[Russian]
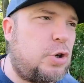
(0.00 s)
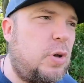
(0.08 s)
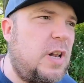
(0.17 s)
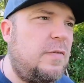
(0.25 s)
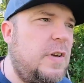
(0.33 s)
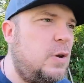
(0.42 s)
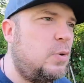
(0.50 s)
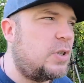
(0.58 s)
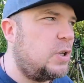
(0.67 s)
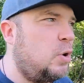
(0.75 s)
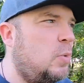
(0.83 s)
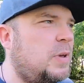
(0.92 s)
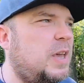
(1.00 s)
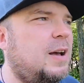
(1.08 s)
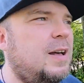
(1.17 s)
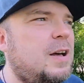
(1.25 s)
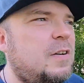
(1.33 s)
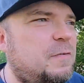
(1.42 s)
что для видеосъемки
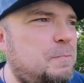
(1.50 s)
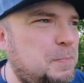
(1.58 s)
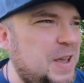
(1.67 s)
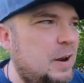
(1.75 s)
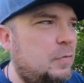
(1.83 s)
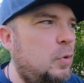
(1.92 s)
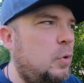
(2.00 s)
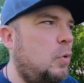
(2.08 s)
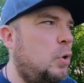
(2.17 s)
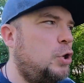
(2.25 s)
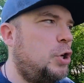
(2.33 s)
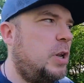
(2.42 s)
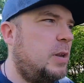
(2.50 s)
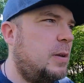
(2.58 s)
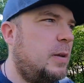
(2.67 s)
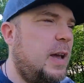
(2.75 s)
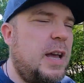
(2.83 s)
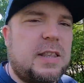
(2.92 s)
в первую очередь
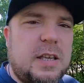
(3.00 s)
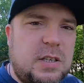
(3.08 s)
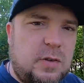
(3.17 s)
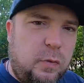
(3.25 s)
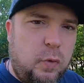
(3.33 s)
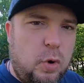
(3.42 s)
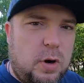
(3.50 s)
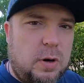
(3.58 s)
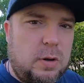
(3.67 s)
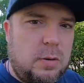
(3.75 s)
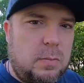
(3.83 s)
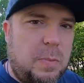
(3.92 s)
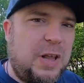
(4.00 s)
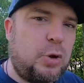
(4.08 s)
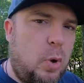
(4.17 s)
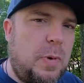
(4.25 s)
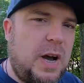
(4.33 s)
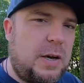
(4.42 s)
это звук,
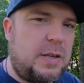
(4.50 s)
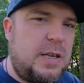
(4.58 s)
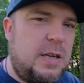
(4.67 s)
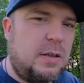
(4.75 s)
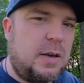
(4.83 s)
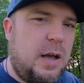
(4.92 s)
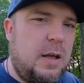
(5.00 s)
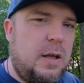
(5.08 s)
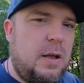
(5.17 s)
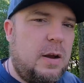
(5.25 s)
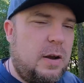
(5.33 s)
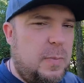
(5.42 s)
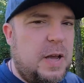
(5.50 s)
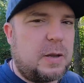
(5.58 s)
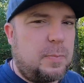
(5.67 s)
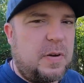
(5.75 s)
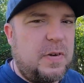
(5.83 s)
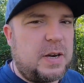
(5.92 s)
потом картинка.
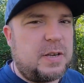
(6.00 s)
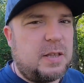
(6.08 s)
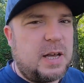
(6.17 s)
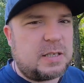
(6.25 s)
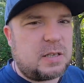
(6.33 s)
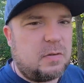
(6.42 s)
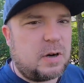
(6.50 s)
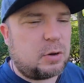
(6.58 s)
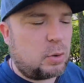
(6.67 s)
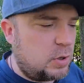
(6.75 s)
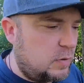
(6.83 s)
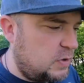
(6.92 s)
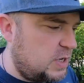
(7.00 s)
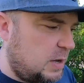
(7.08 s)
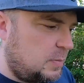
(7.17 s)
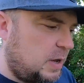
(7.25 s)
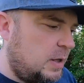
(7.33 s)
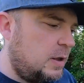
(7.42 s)
Ребята, поверьте на слово, кто не в
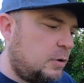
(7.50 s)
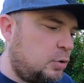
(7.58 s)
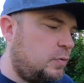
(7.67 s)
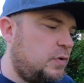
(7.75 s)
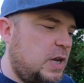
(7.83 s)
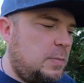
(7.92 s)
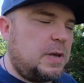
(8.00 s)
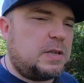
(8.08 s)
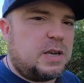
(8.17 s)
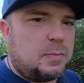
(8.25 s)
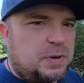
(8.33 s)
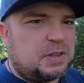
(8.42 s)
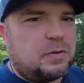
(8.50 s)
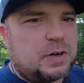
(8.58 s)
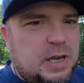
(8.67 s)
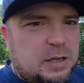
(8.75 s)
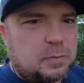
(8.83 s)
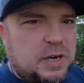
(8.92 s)
теме. Кто в теме, те
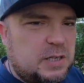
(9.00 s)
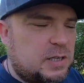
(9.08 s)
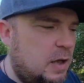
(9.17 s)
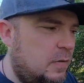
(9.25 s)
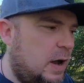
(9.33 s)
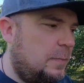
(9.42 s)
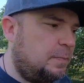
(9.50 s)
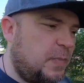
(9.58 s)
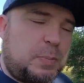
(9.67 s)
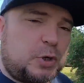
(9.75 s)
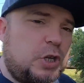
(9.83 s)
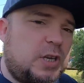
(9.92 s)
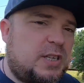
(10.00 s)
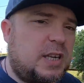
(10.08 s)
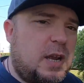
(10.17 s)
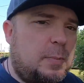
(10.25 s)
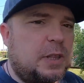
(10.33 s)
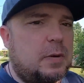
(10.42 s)
подтвердят мои слова. Напишите,
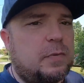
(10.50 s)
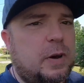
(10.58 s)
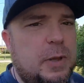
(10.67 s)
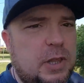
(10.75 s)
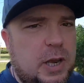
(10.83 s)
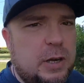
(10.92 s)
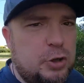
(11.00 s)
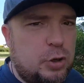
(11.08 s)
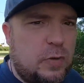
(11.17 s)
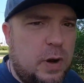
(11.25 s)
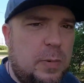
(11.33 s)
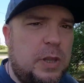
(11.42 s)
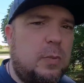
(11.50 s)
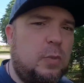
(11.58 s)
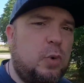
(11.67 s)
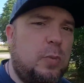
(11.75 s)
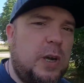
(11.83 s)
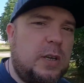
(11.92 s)
кстати, об этом в комментариях, что вы об этом
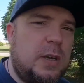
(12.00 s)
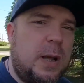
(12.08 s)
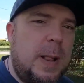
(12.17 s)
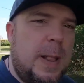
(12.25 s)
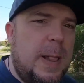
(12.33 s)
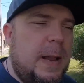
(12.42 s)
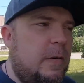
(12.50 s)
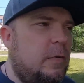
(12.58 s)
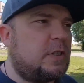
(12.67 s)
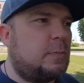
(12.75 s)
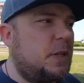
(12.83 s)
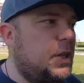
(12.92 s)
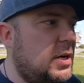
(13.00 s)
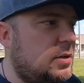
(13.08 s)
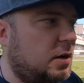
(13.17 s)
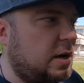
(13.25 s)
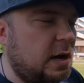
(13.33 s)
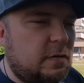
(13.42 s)
думаете. И вот
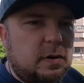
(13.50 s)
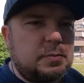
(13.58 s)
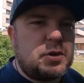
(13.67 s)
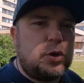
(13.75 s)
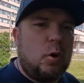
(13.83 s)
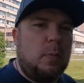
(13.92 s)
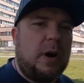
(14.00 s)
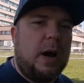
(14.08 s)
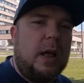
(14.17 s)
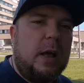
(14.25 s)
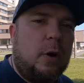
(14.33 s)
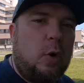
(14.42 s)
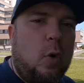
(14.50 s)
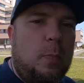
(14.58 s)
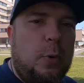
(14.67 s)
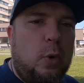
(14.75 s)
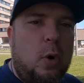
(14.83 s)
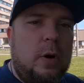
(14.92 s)
смотрите, как вам съемка.
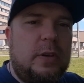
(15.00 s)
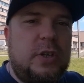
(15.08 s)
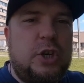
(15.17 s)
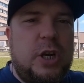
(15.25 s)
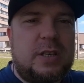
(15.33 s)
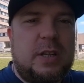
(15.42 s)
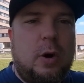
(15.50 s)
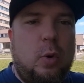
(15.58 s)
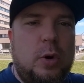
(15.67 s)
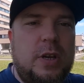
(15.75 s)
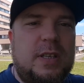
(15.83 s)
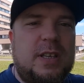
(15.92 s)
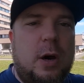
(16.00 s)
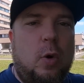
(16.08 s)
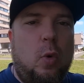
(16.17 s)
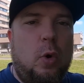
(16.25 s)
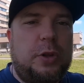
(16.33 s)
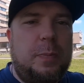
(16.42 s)
GoPro сейчас находится
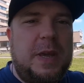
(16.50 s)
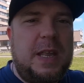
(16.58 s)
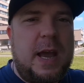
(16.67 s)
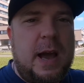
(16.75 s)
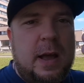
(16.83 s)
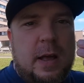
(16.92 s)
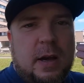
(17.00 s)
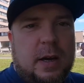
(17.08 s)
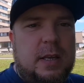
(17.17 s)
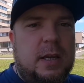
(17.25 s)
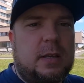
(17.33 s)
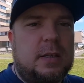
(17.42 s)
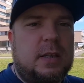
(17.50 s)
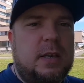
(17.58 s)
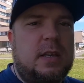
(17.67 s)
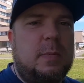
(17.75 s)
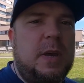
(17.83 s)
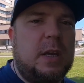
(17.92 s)
от меня где-то
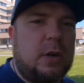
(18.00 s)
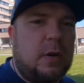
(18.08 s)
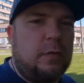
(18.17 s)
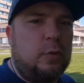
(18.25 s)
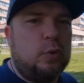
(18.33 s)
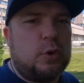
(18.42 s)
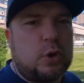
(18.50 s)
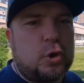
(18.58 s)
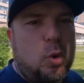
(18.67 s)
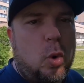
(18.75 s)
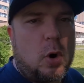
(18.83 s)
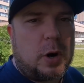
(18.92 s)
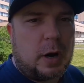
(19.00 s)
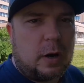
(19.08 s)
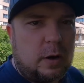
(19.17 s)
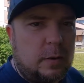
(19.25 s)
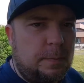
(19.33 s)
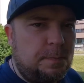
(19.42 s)
сантиметров, ну, 40
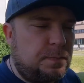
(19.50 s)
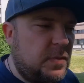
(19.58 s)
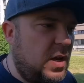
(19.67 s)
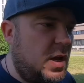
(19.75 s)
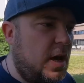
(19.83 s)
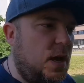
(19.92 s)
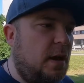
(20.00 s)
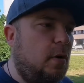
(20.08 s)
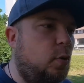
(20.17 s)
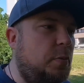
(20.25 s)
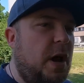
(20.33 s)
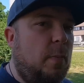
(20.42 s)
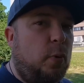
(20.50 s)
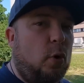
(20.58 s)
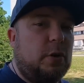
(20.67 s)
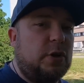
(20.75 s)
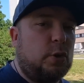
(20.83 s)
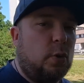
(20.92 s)
и у меня
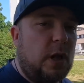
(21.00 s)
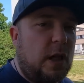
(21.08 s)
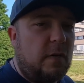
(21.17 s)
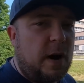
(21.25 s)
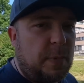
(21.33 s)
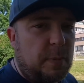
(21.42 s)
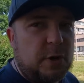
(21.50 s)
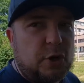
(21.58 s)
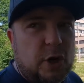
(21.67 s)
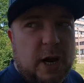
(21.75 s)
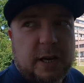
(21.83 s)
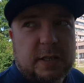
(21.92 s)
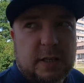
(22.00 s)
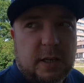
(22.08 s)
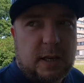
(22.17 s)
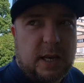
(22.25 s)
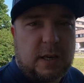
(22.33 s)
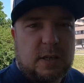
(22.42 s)
полностью голова помещается,
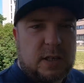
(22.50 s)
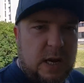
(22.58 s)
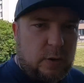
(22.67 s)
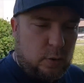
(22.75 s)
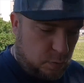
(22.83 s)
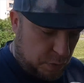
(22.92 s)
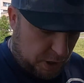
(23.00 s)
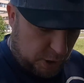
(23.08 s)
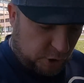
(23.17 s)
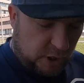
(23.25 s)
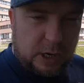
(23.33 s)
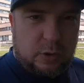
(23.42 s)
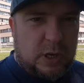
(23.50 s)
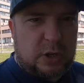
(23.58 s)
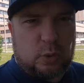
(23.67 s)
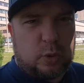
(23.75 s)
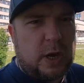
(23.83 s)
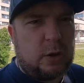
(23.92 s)
и я не знаю, ну, мне кажется, где-нибудь
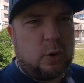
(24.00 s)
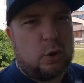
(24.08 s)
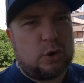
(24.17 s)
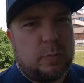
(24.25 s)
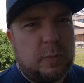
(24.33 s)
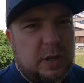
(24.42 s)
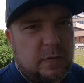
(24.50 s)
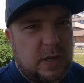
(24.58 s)
до сюда я должен быть